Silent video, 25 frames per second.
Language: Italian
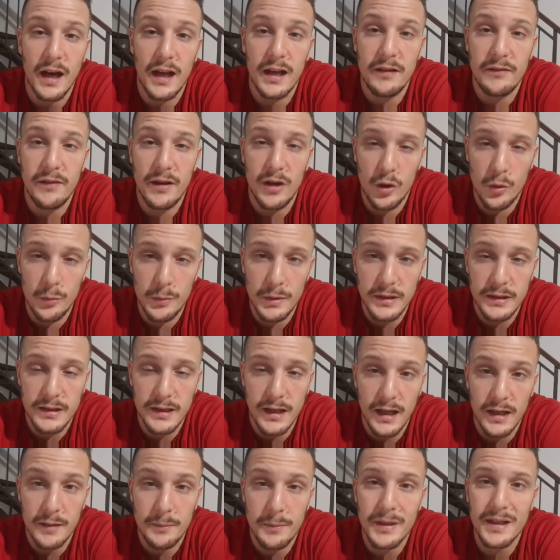a livello
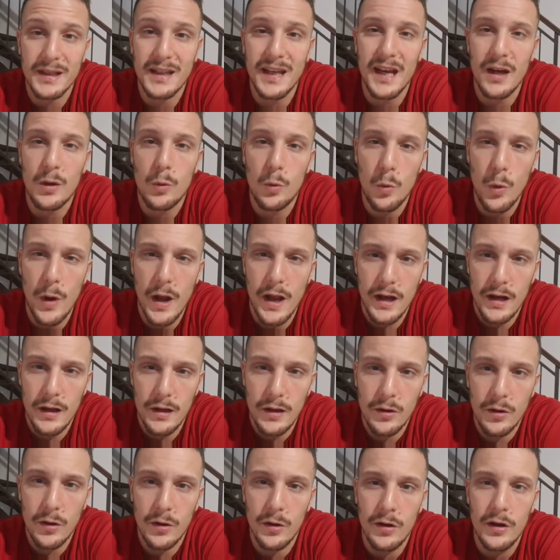mentale, perché è
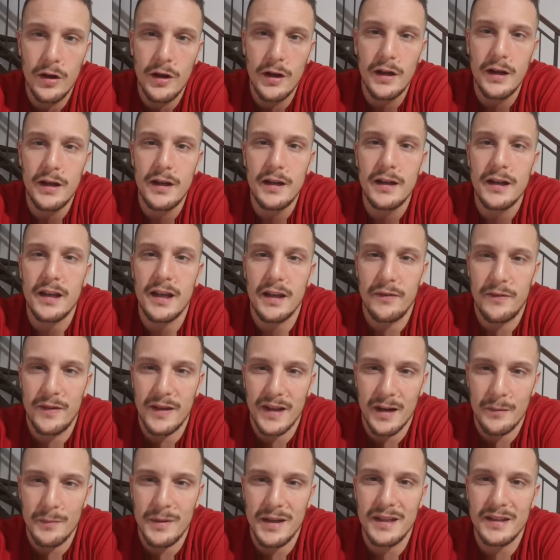quello che
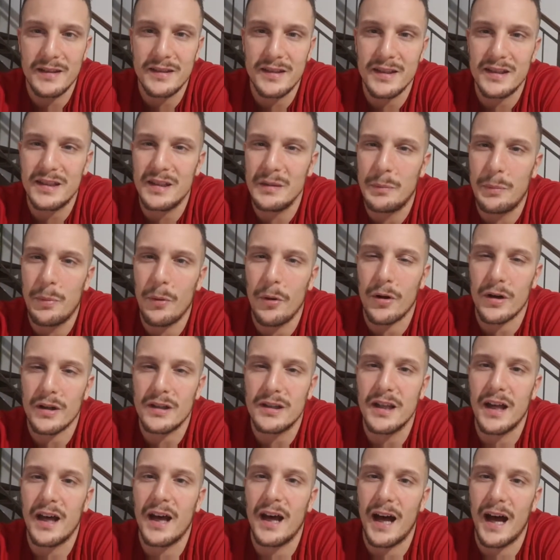veramente ti
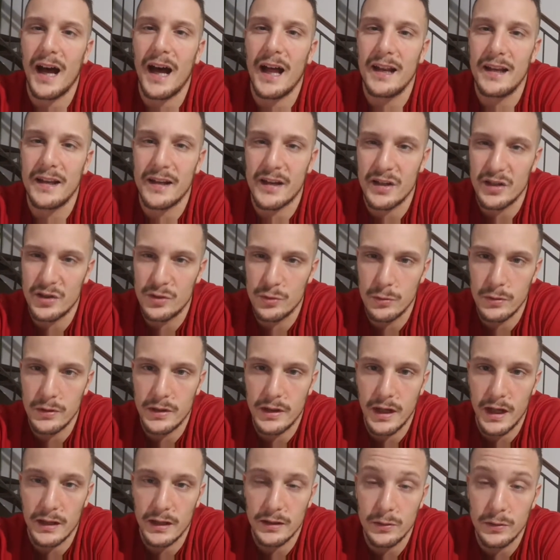porta al
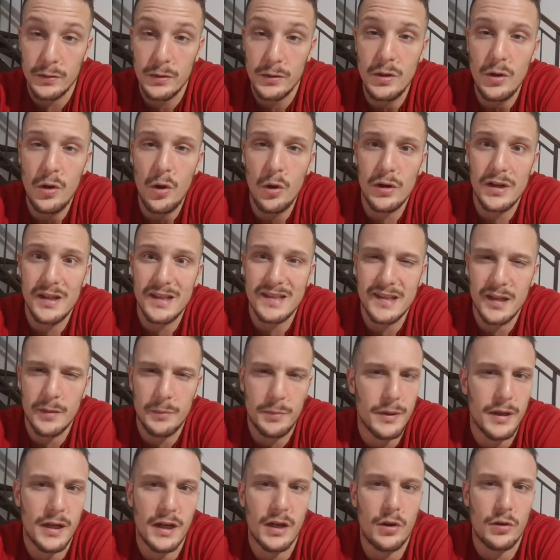risultato, non il
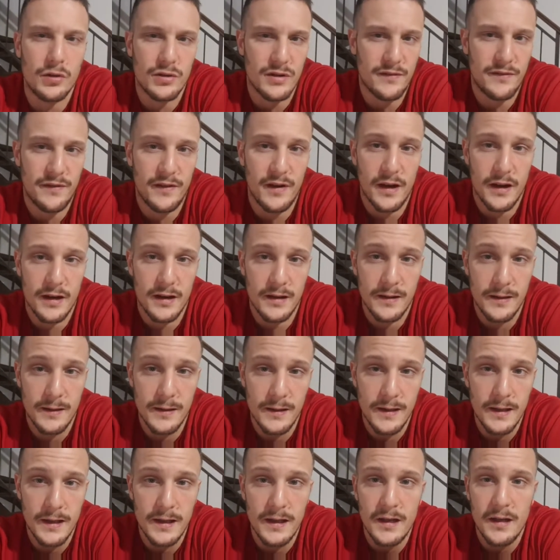sapere cosa fare,
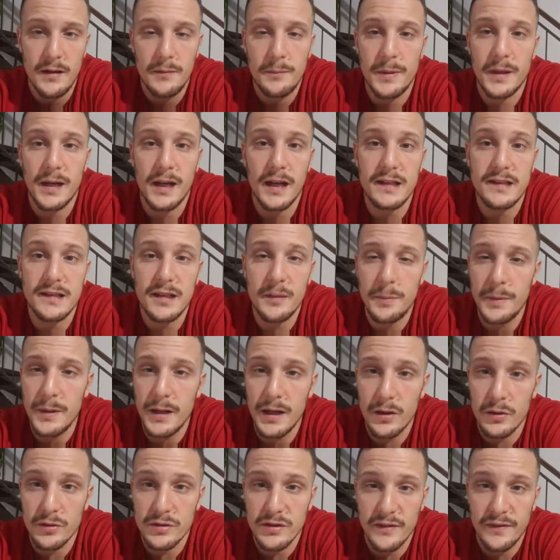perché il
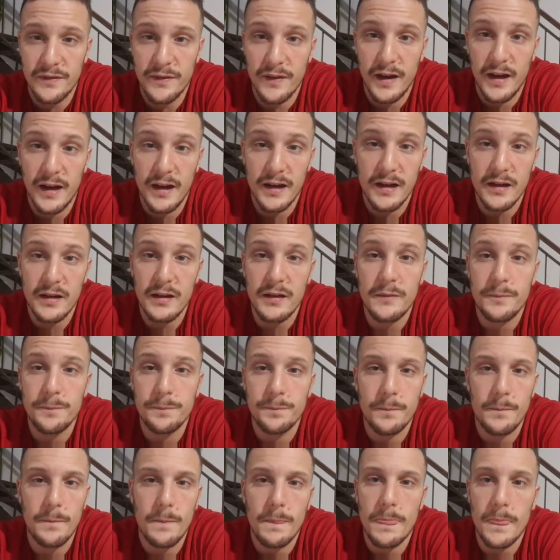sapere cosa fare,
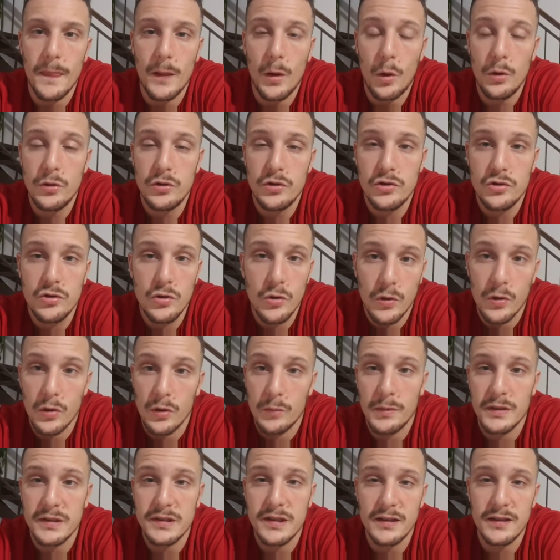
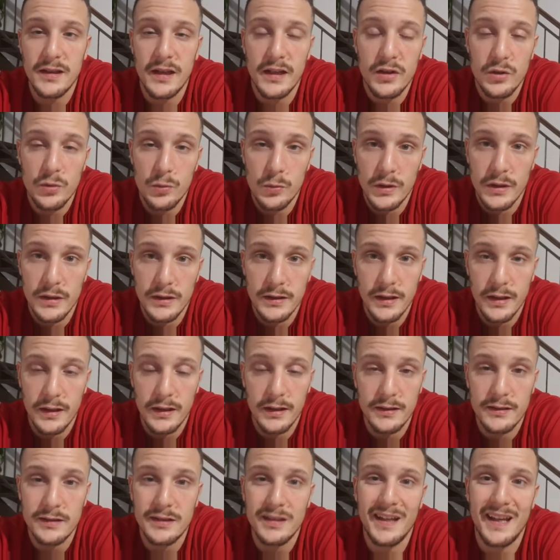oggigiorno basta andare su
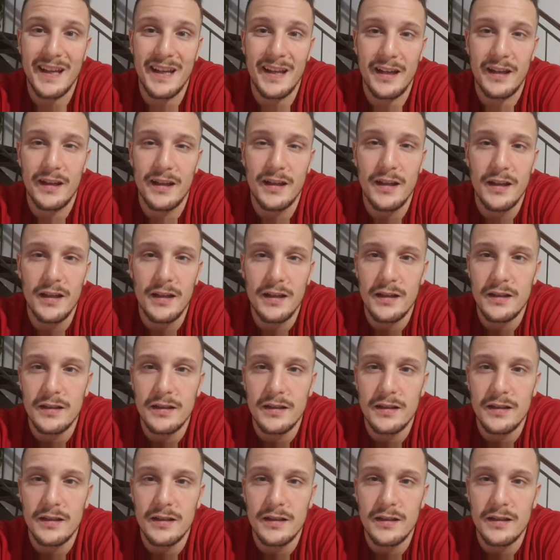internet e